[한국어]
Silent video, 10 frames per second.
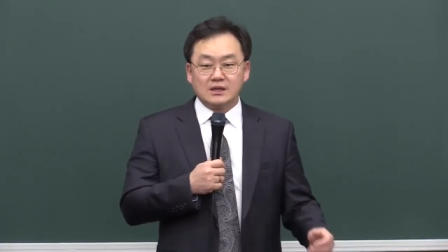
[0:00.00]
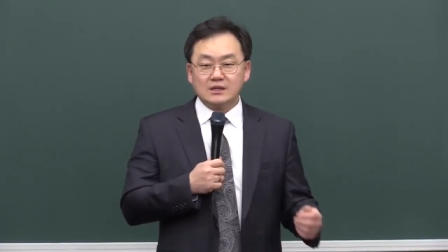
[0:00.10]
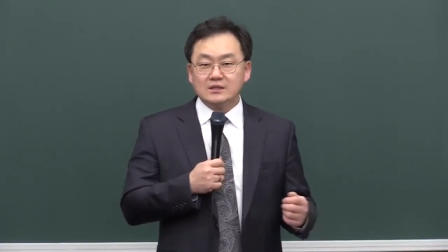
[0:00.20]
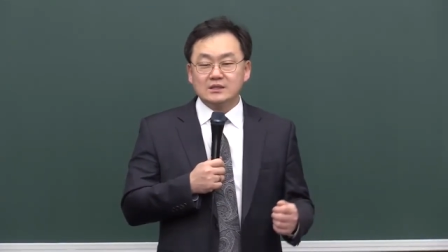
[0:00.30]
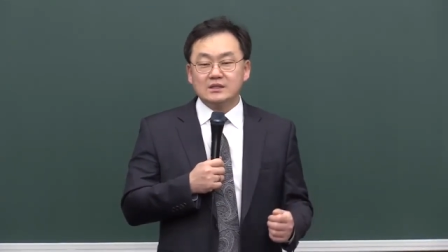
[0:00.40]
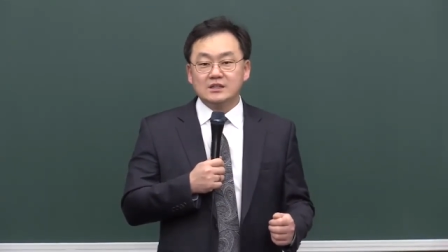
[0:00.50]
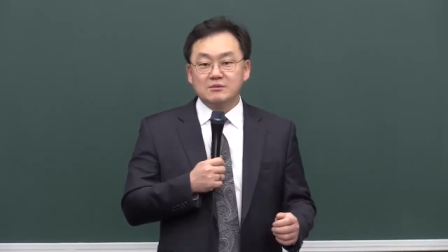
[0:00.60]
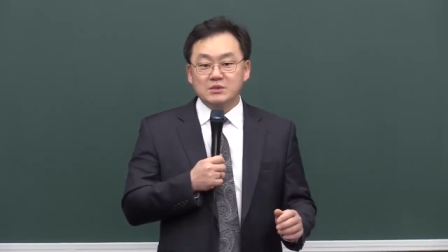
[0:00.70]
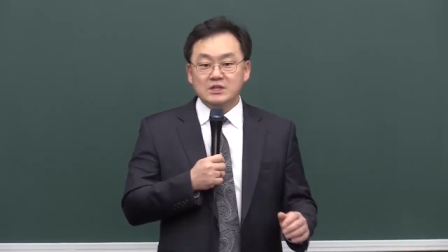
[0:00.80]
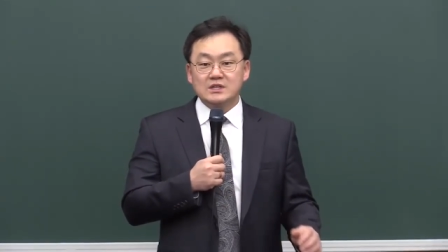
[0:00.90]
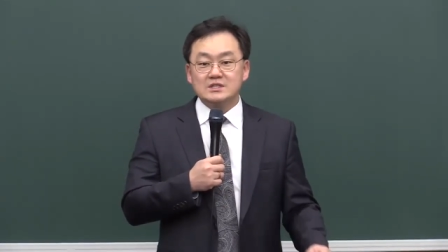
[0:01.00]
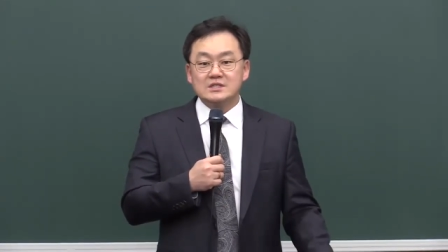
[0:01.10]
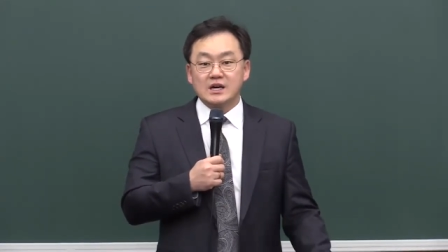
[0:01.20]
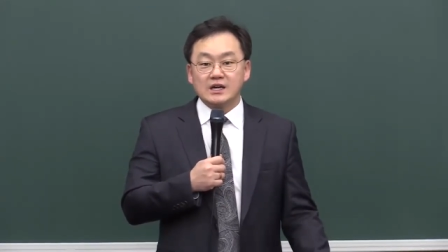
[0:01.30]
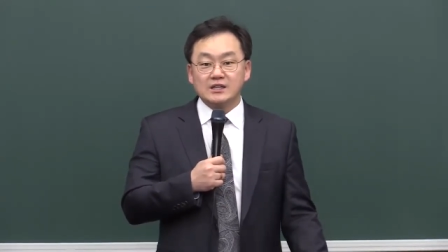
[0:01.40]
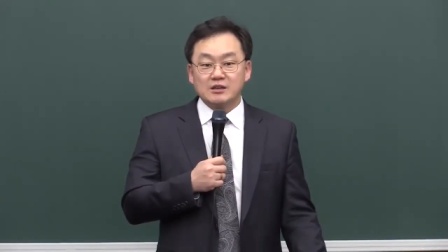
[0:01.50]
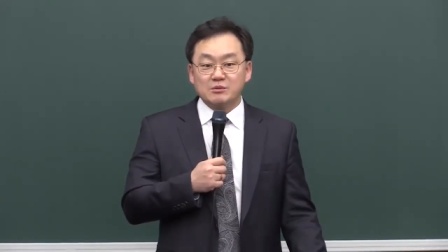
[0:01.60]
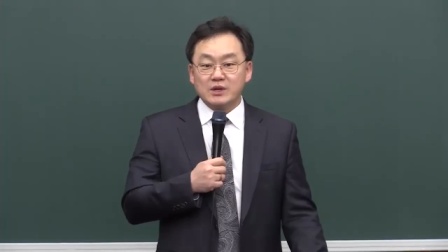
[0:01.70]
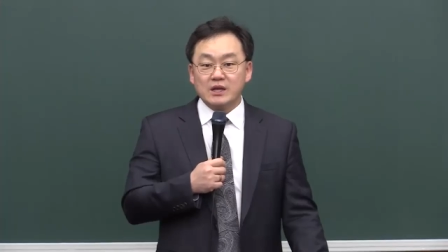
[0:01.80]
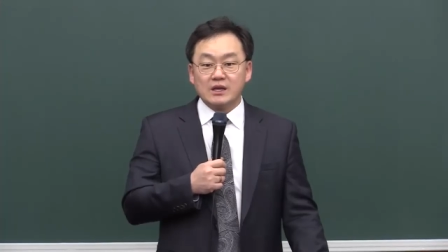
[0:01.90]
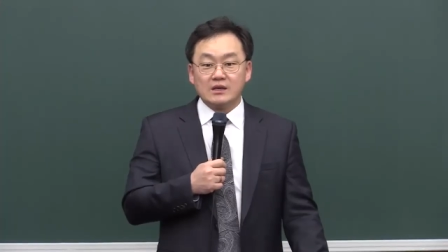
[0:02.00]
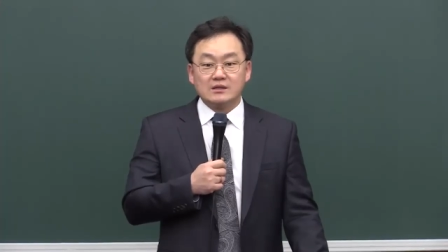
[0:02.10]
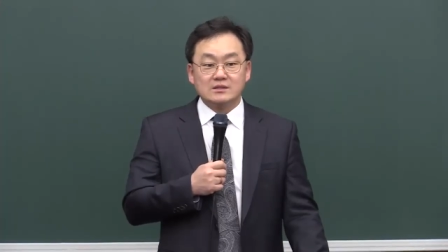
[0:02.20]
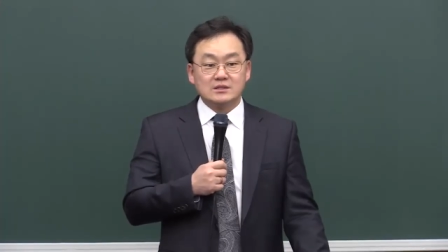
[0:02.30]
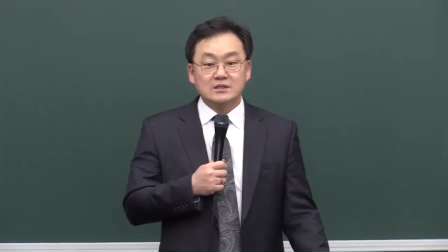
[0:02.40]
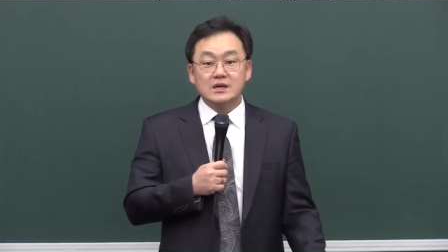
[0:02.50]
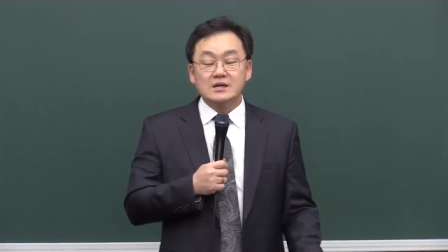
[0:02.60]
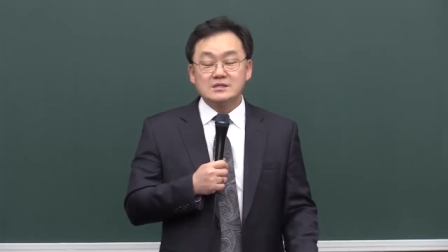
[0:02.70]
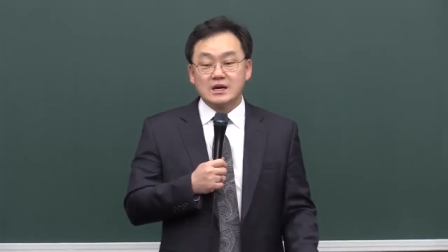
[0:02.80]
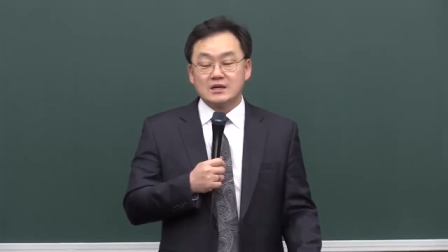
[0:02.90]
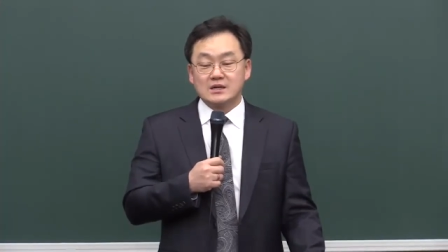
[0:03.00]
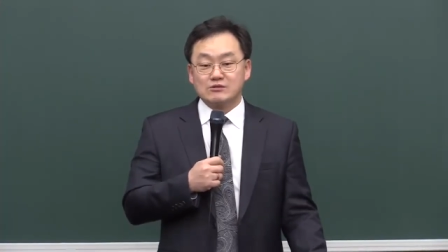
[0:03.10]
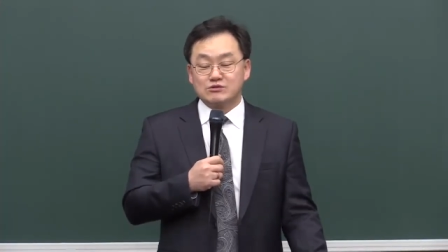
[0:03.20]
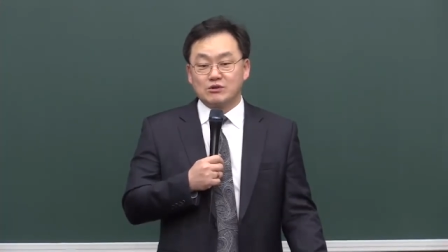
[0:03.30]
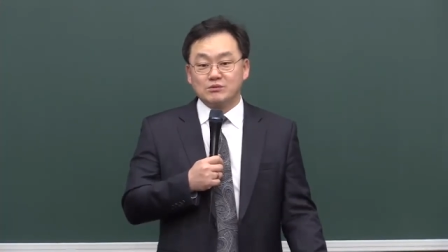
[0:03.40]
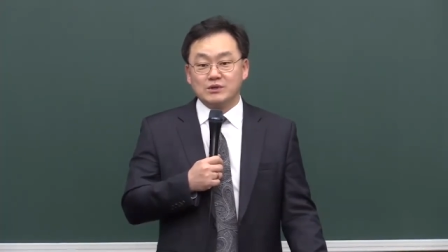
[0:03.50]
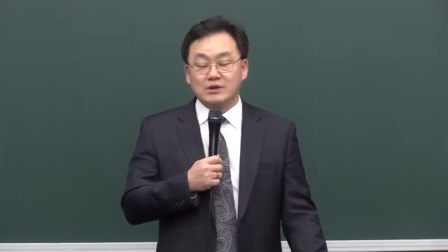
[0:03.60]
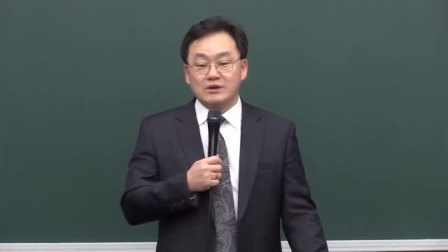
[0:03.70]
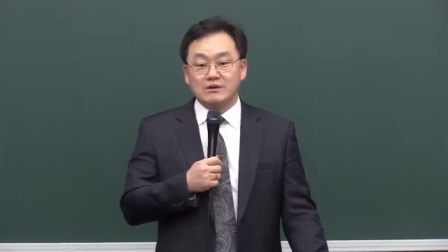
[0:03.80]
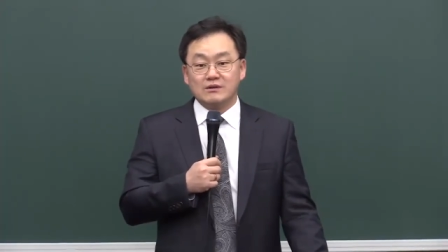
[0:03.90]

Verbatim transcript: 늘 듣는데 믿겨지지 않기 때문에 신앙생활을 할 수가 없는 거예요.